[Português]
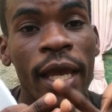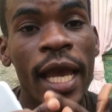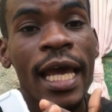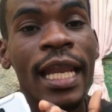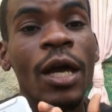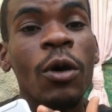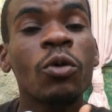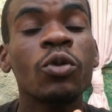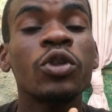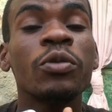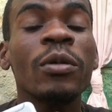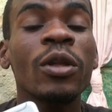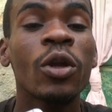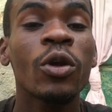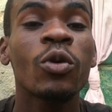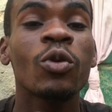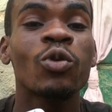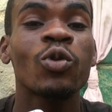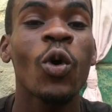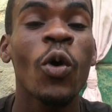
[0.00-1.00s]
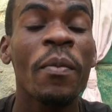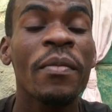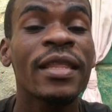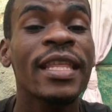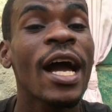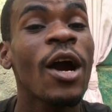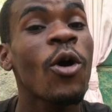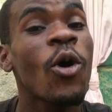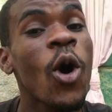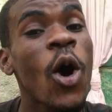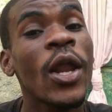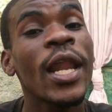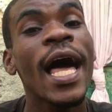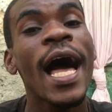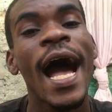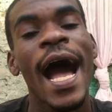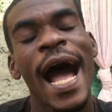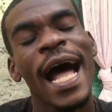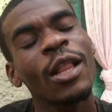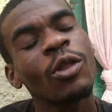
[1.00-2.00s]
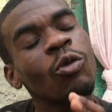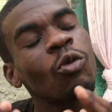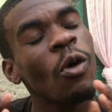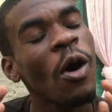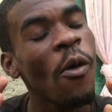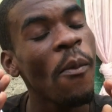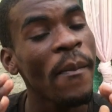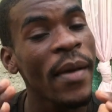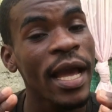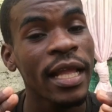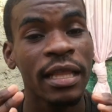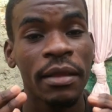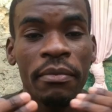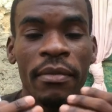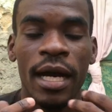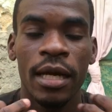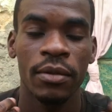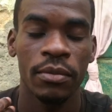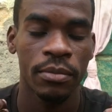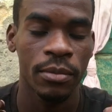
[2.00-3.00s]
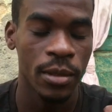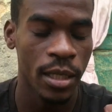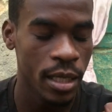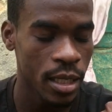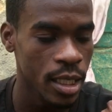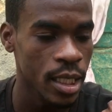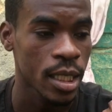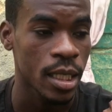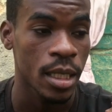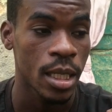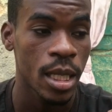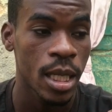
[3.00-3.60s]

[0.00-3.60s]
Ele é um dos melhores YouTube de Angola atualmente, mano. É,